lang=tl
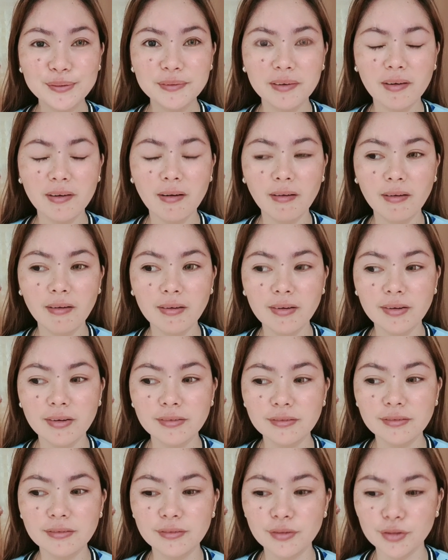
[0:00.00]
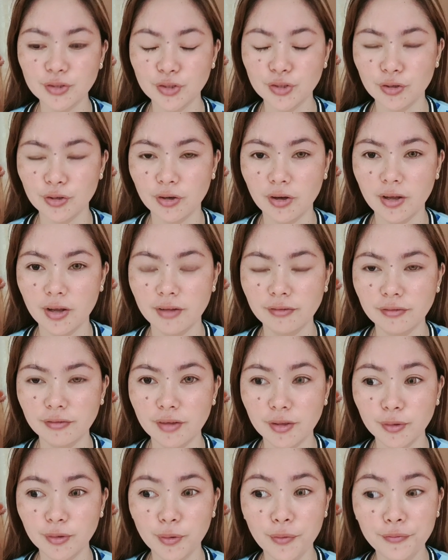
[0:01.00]
nakakaganda siya and
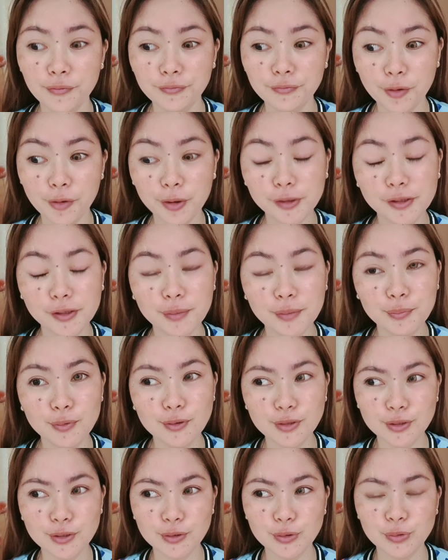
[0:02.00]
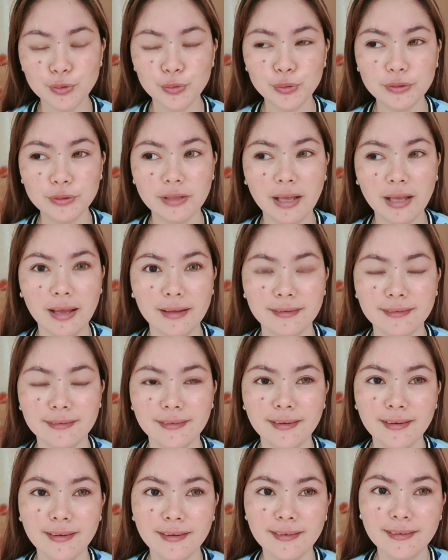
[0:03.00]
then comfortable siyang suotin.
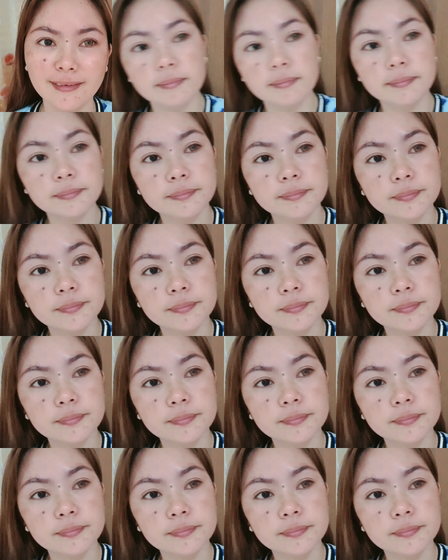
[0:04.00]
Uh,